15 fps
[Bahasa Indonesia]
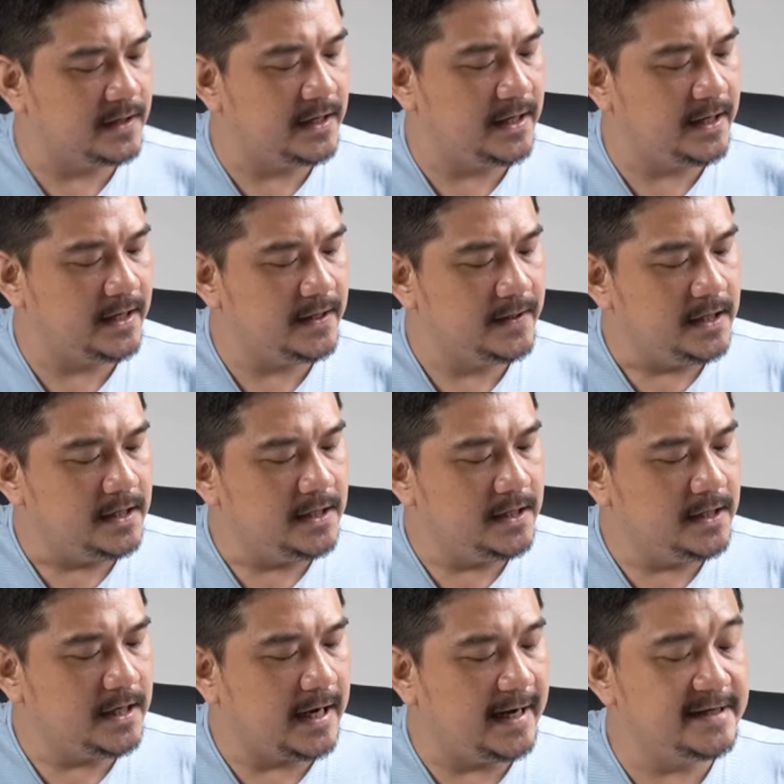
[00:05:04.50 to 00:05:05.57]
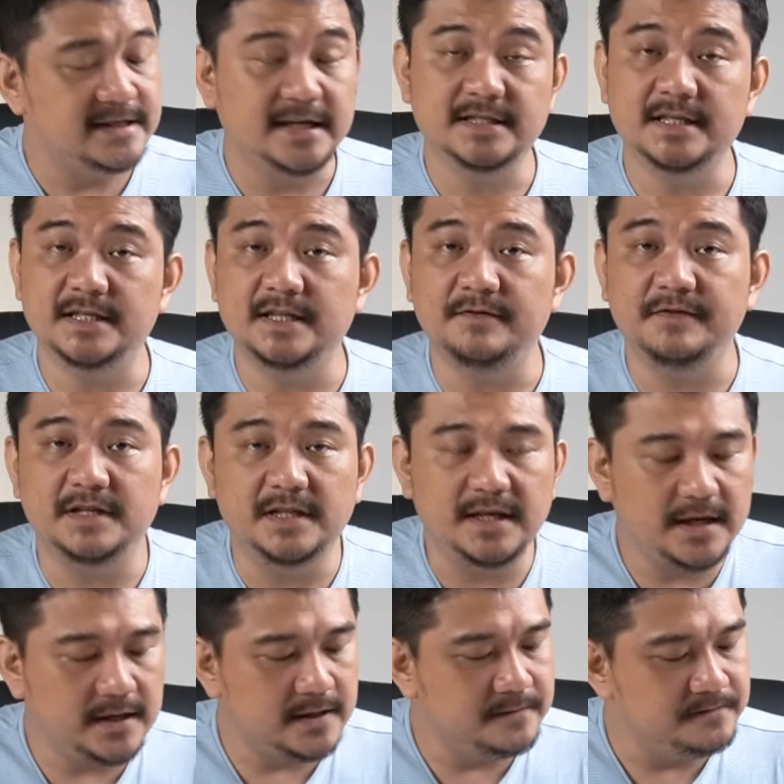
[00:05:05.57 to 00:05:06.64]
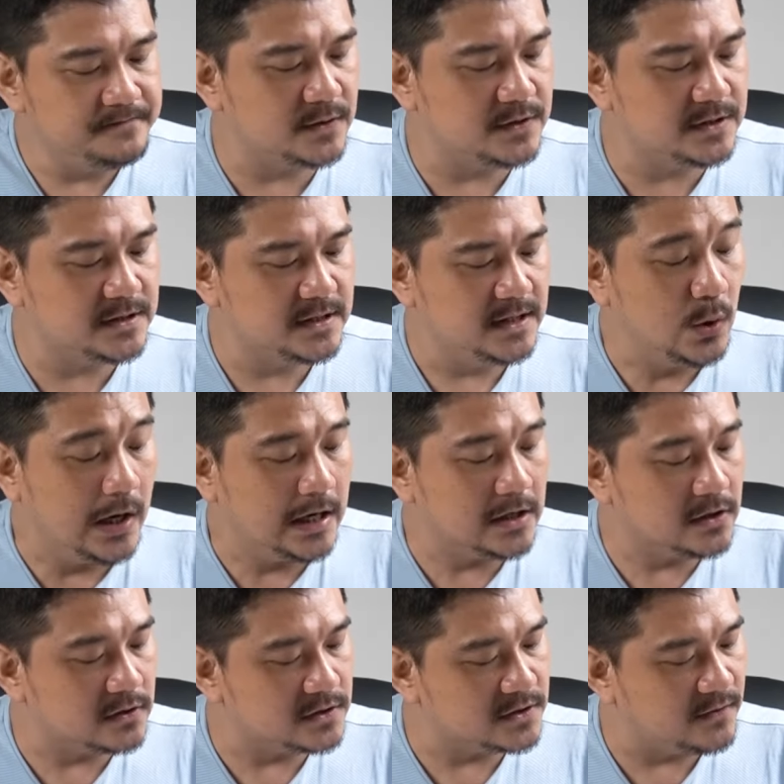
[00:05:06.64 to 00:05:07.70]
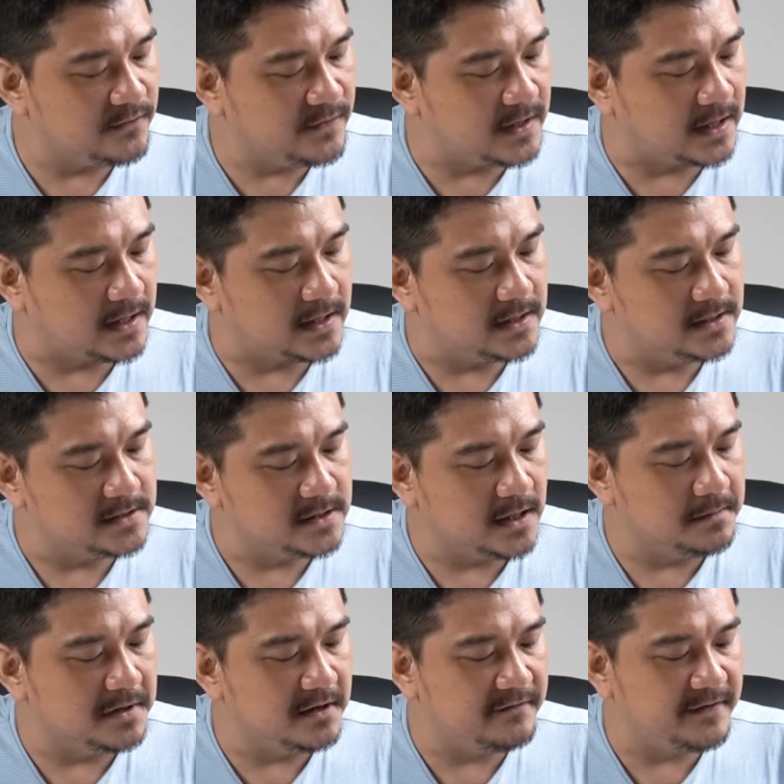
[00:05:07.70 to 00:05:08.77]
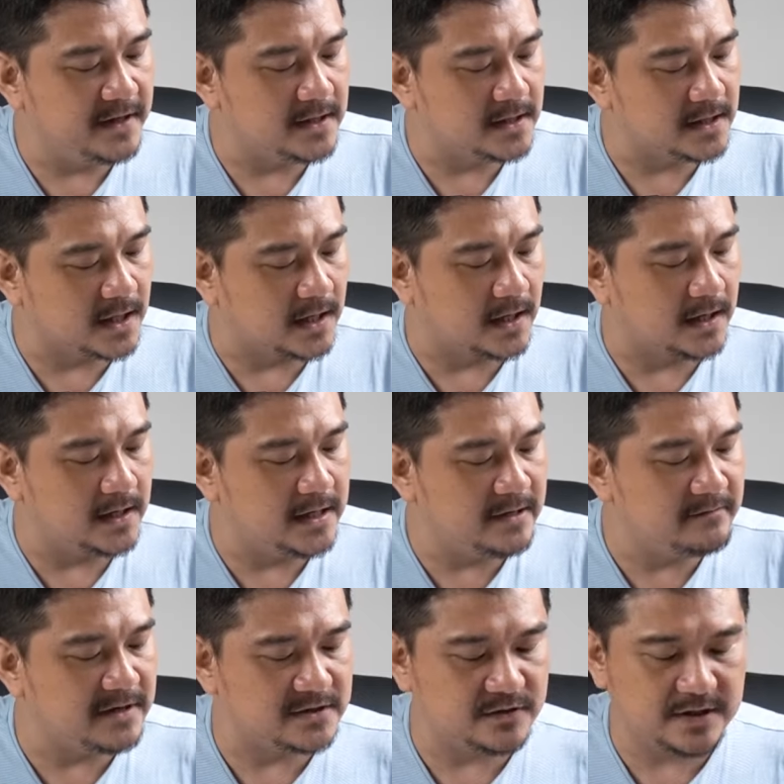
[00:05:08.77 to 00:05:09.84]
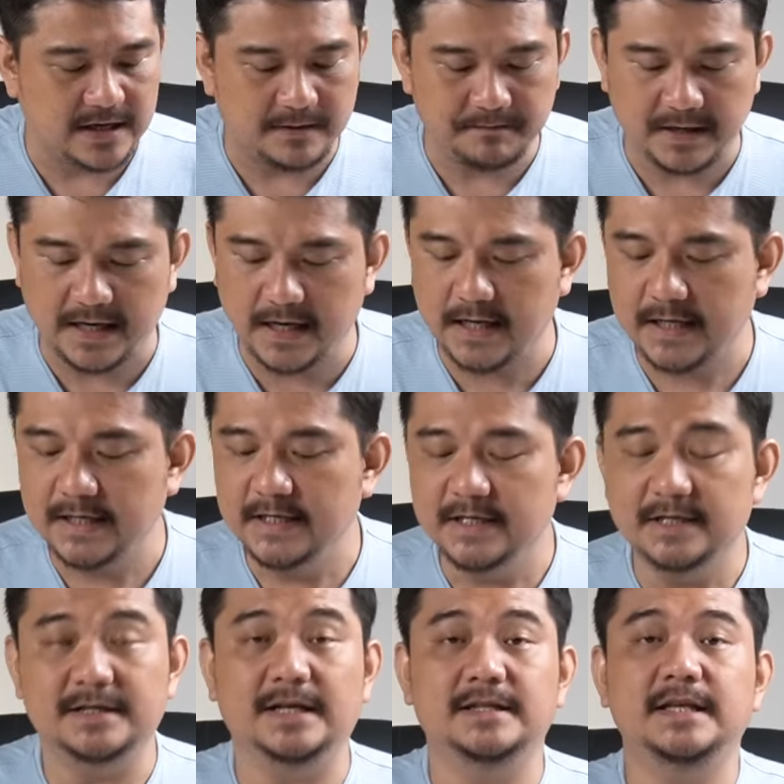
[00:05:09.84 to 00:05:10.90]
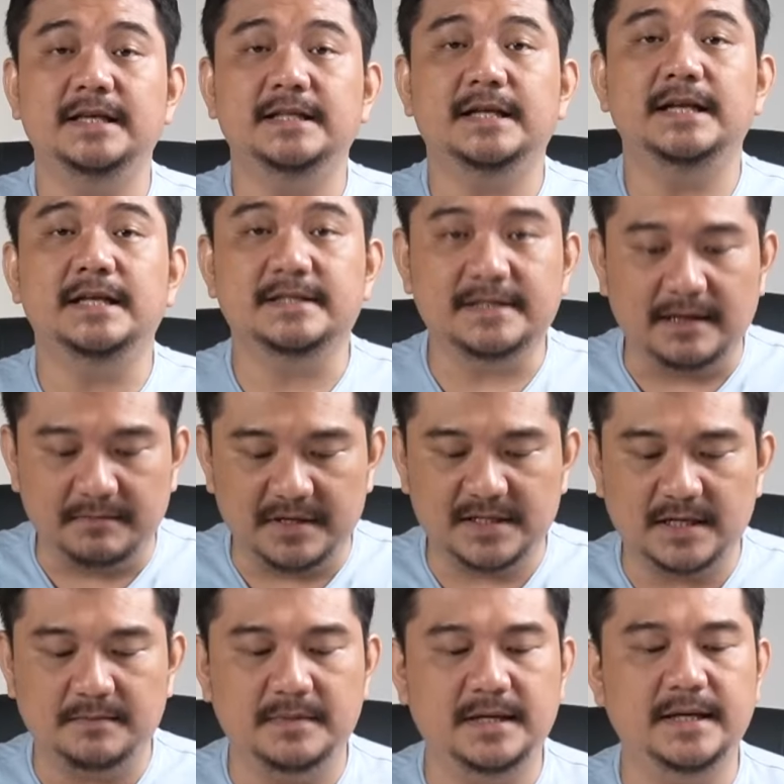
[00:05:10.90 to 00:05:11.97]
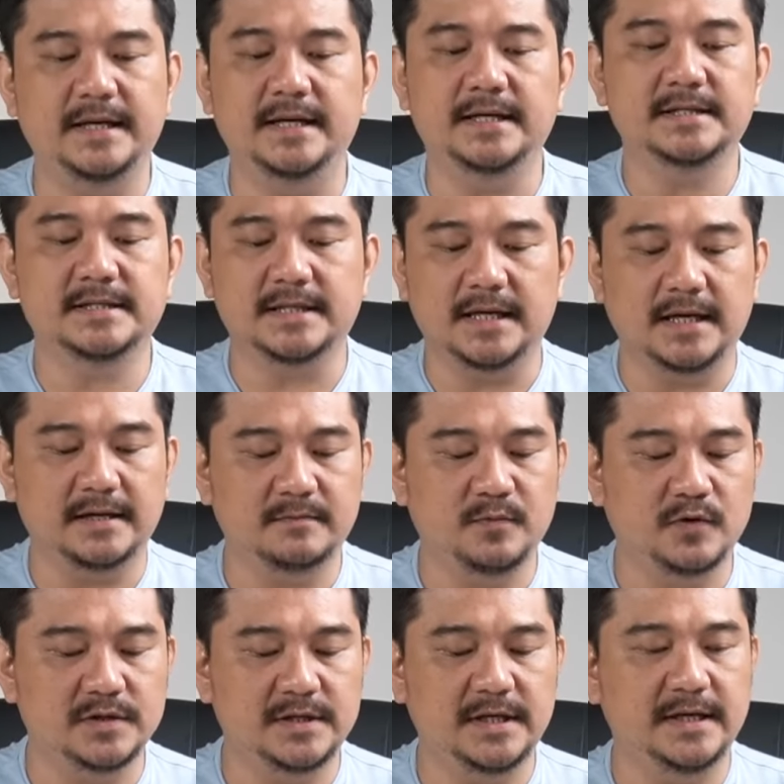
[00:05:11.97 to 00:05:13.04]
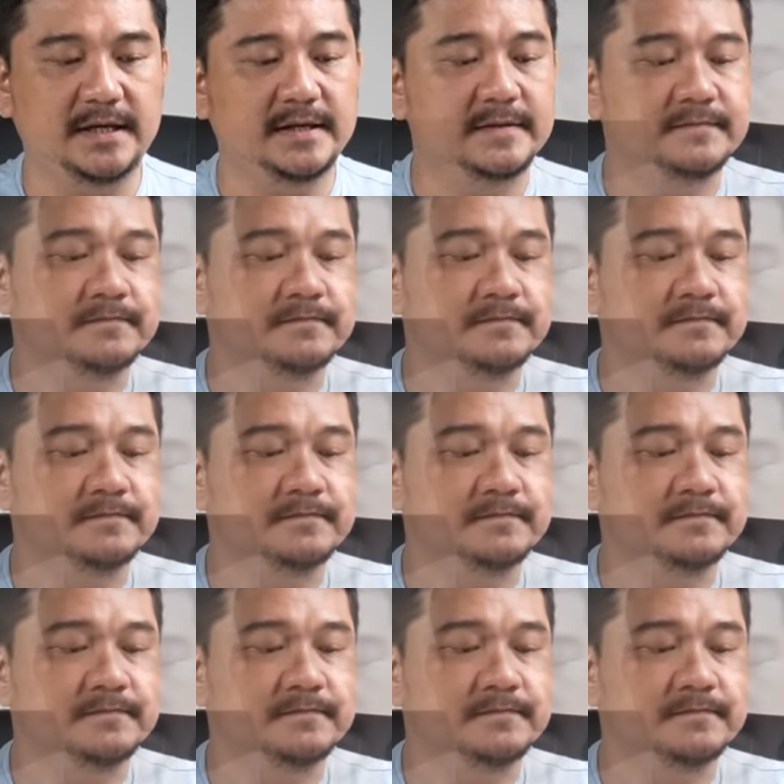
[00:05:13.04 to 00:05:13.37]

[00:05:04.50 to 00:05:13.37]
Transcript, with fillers: Oke, okay. ini high sensitivity, terus dual crossover, double filter. Ini maksudnya apa? Nanti kita lihat sama-sama ya setelah unboxing.